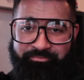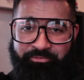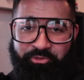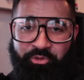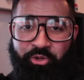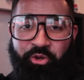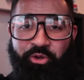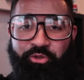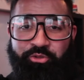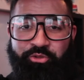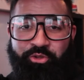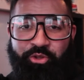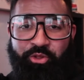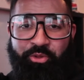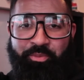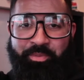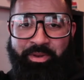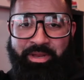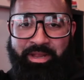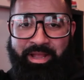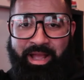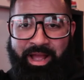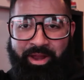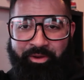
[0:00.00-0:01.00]
yo no soy
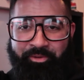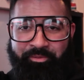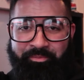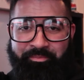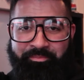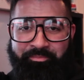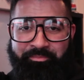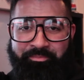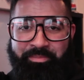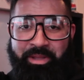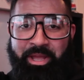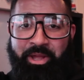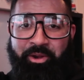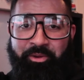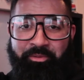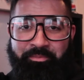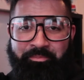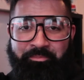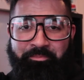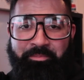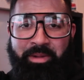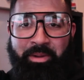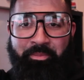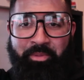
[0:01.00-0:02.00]
dominicano. Pero
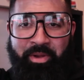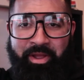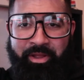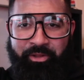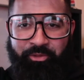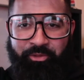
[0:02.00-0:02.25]
vamos a